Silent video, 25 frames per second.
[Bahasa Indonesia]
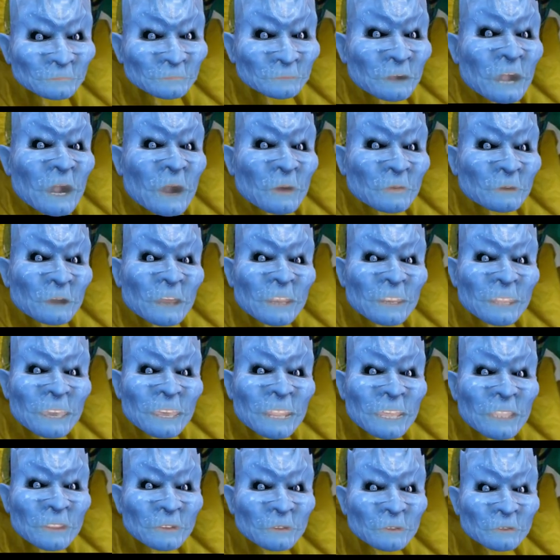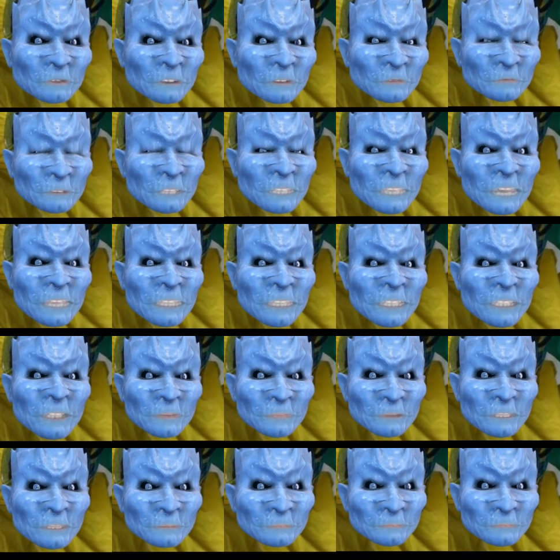bahwa daerah tujuan wisata
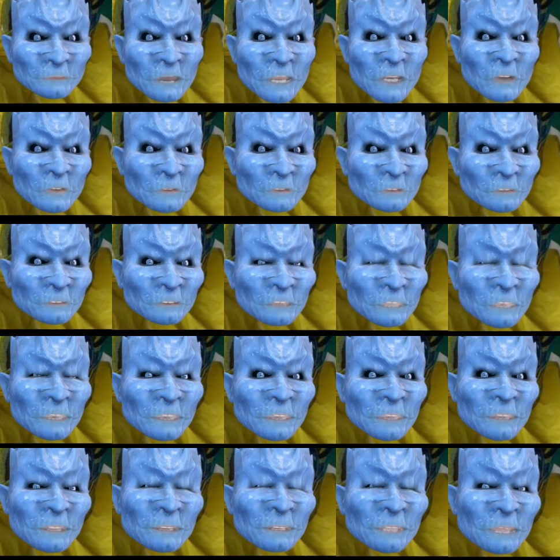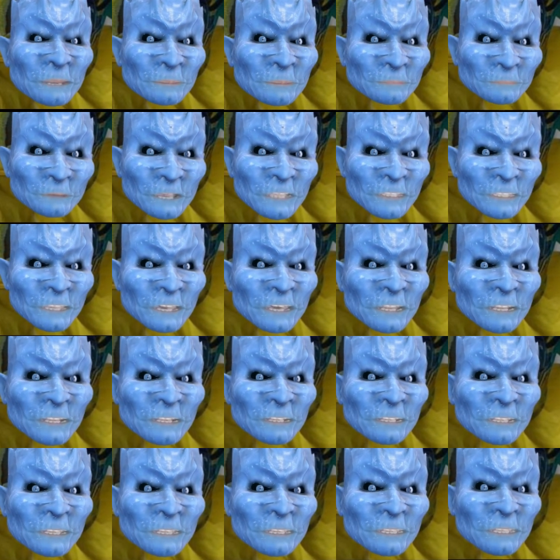seperti Badung, Denpasar,
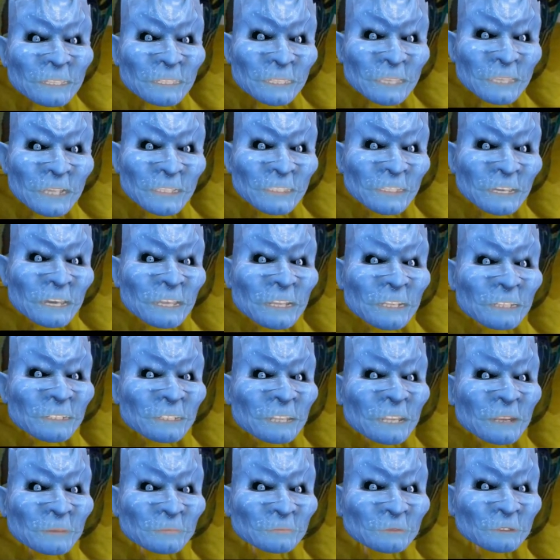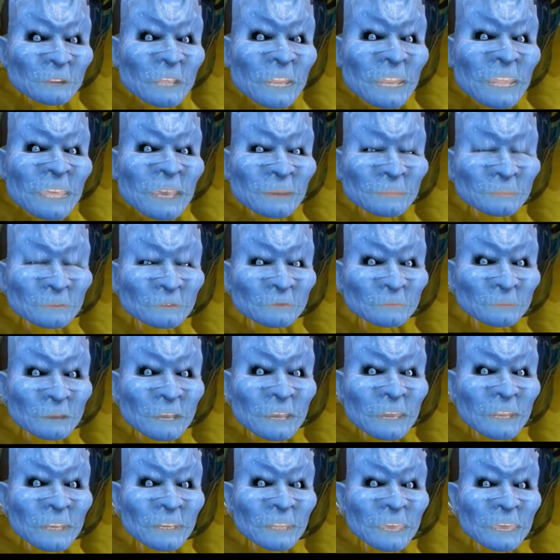Gianyar, dan Buleleng
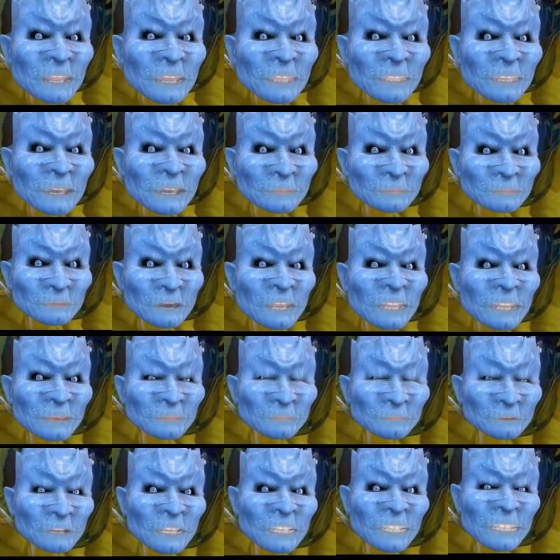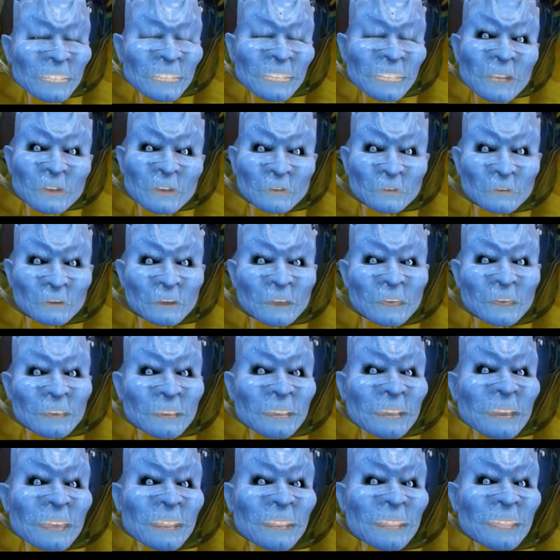merupakan daerah yang paling berisiko
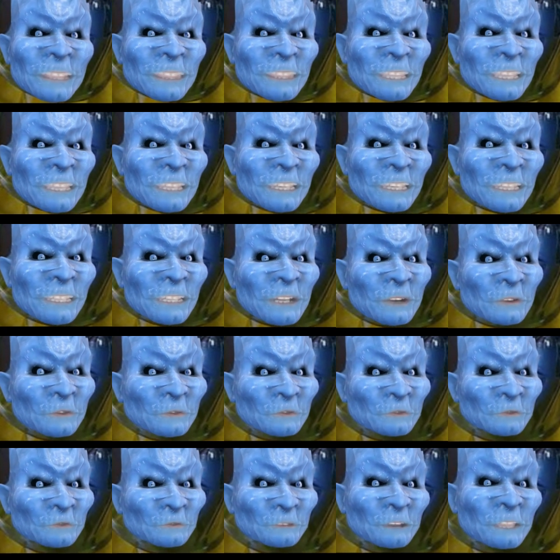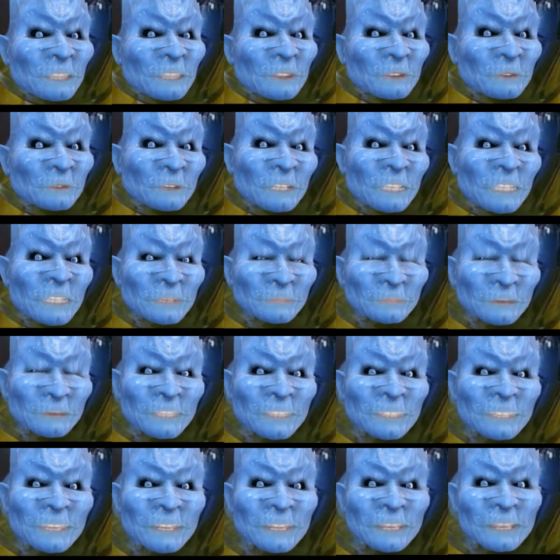karena tingginya kunjungan turis
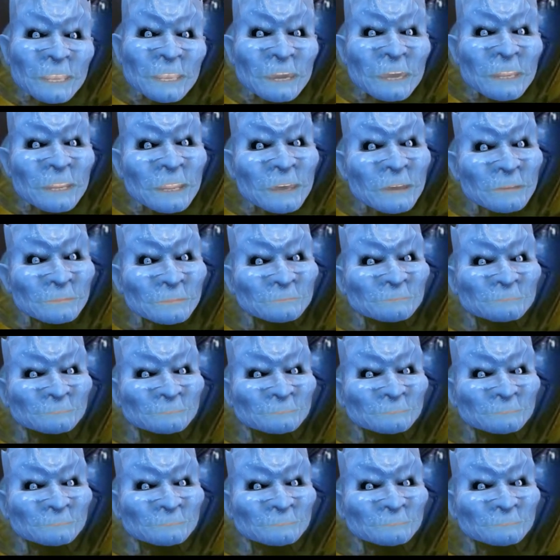mancanegara.